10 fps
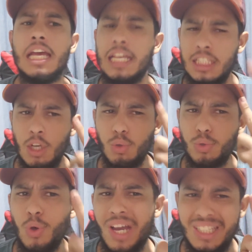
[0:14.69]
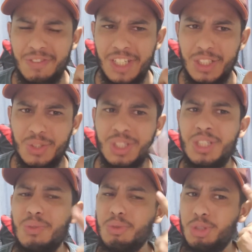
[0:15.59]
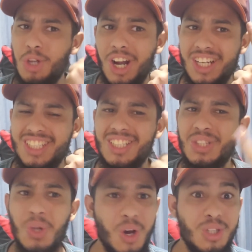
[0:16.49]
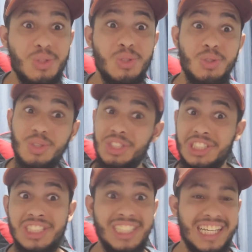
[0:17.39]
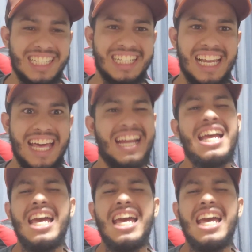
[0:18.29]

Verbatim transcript: são dois vídeos e um short todos os dias, galera.